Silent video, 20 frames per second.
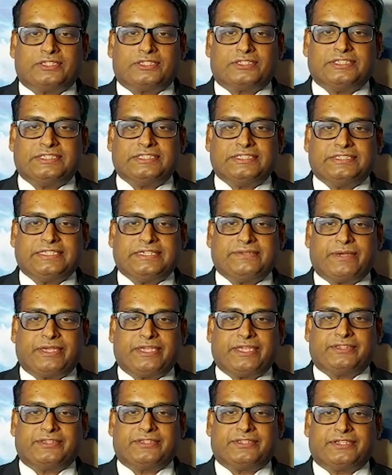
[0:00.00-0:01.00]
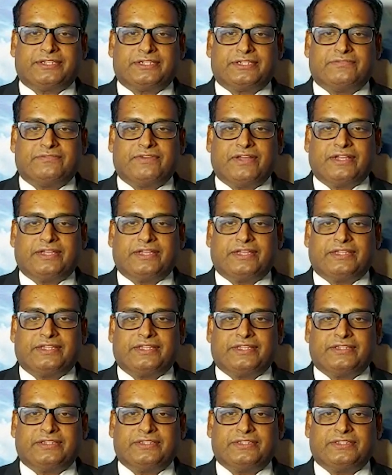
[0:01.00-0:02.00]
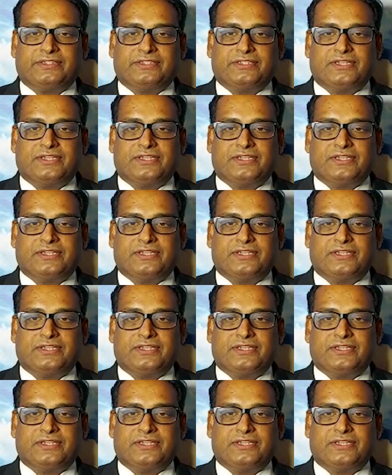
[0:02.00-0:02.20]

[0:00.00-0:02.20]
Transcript: சிகிச்சை மையத்துக்கு வருகை தந்து